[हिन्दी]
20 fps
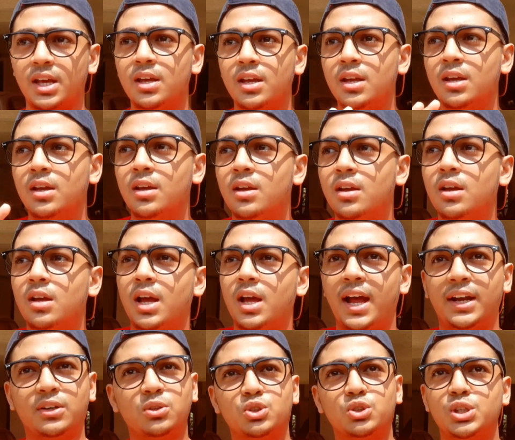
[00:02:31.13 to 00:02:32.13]
हैं
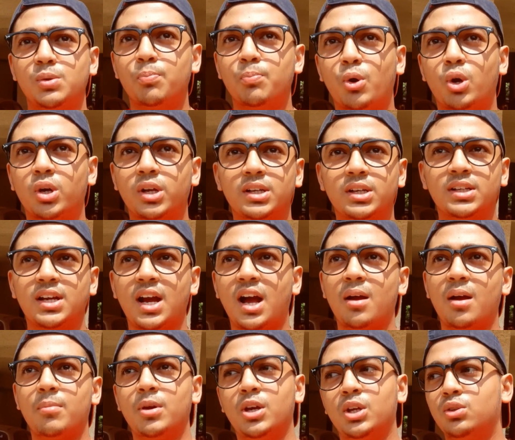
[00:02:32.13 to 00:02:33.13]
एंड कुछ इंपॉर्टेंट
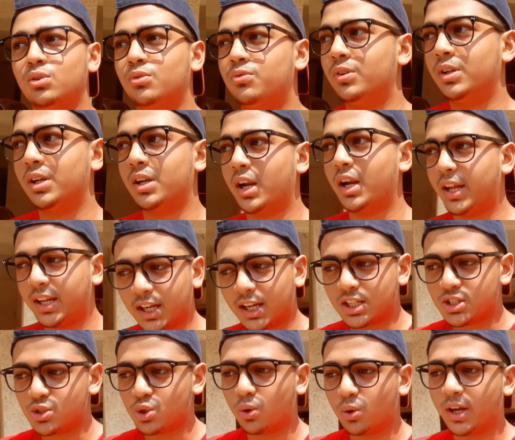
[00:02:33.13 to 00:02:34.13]
काम है तो फिर नहीं
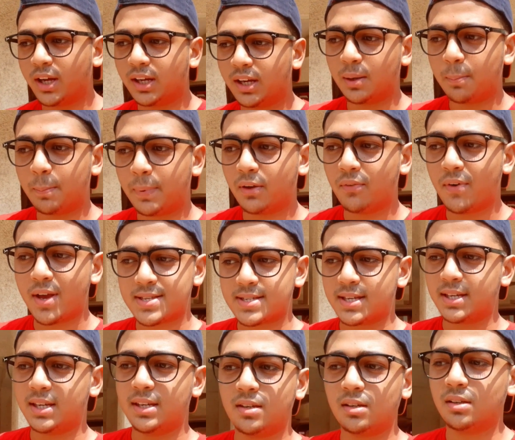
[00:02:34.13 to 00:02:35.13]
है जो है घर पे
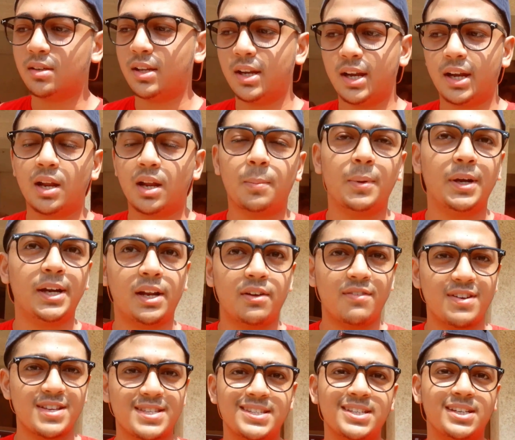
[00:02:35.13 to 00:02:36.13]
वैसे ही रहना पड़ रहा
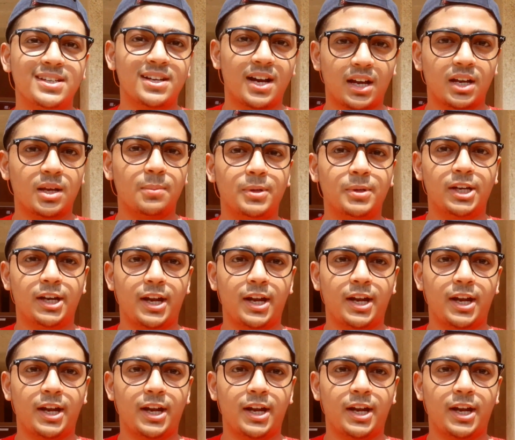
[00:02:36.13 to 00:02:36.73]
है वैसे ही खाना पड़